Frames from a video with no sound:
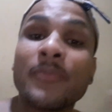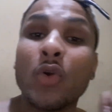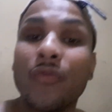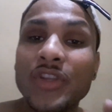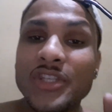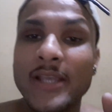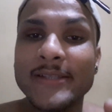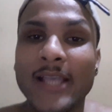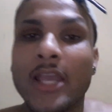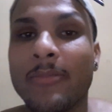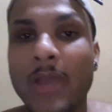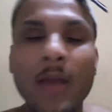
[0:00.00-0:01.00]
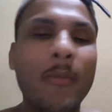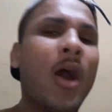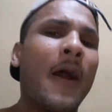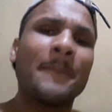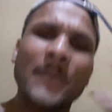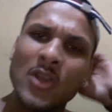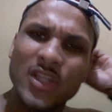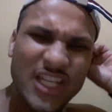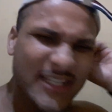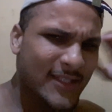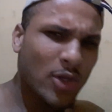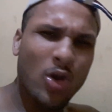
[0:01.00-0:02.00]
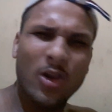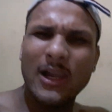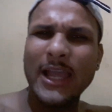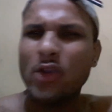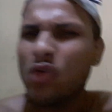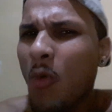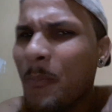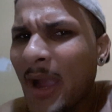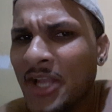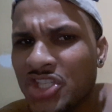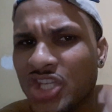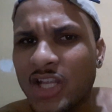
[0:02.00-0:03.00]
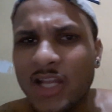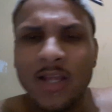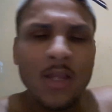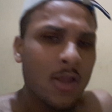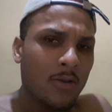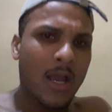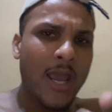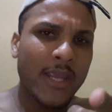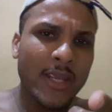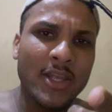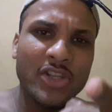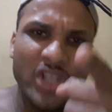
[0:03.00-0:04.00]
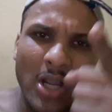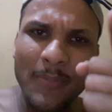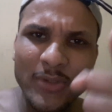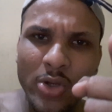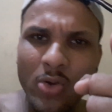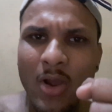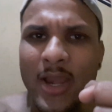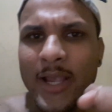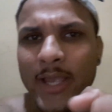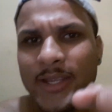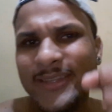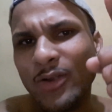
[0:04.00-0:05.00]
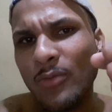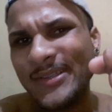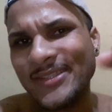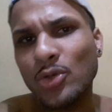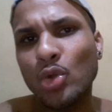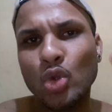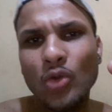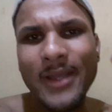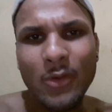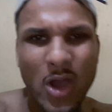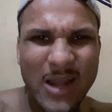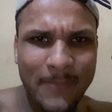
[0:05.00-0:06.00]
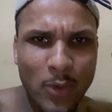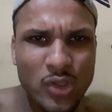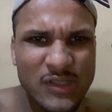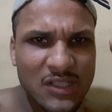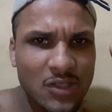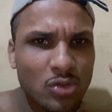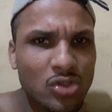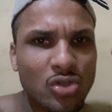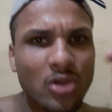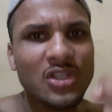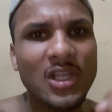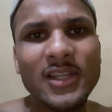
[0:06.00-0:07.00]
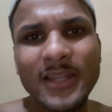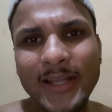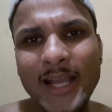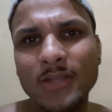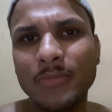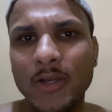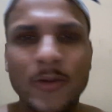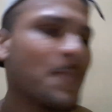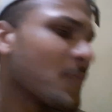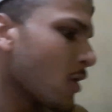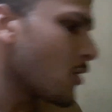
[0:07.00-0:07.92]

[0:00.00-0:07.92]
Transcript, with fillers: O vídeo é isso aí mesmo, ó. Deixa seu like, compartilha. Aí, diga pro seu colega aí que tá começando no YouTube agora pra não desistir dos sonhos dele, tá ligado, mano?